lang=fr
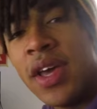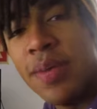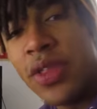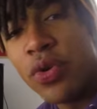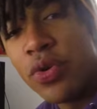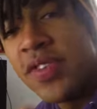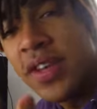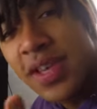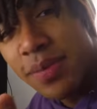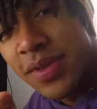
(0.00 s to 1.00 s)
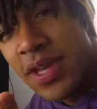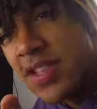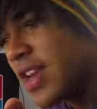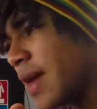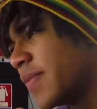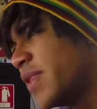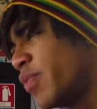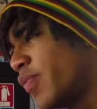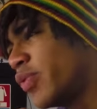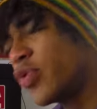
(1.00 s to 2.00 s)
Et maintenant le cinquième trick, il est un petit
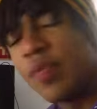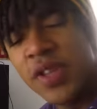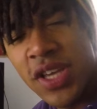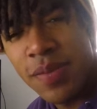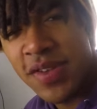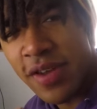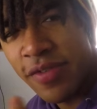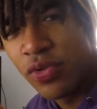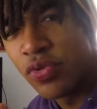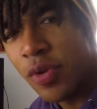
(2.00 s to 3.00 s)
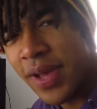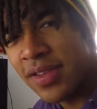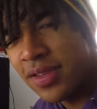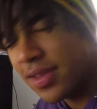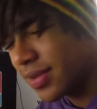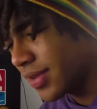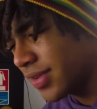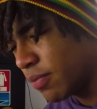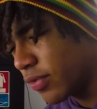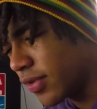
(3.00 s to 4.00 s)
peu plus compliqué, mais ça fait toujours partie des tricks
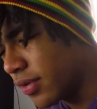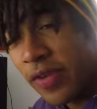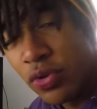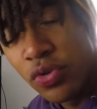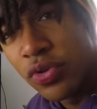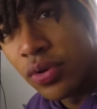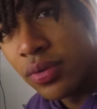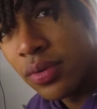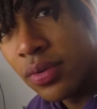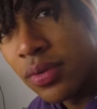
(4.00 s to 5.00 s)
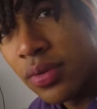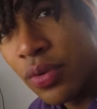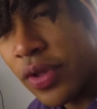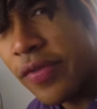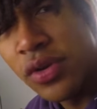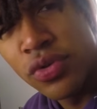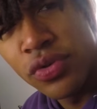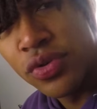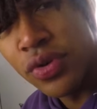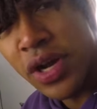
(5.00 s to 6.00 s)
débutants. C'est le tuto. On a fait le
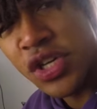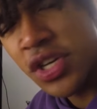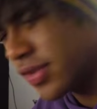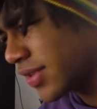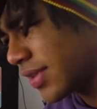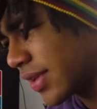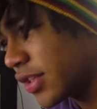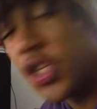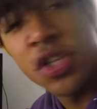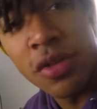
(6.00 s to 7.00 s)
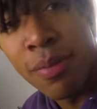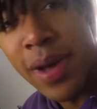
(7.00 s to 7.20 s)
tuto sur la chaîne, c'est un chicken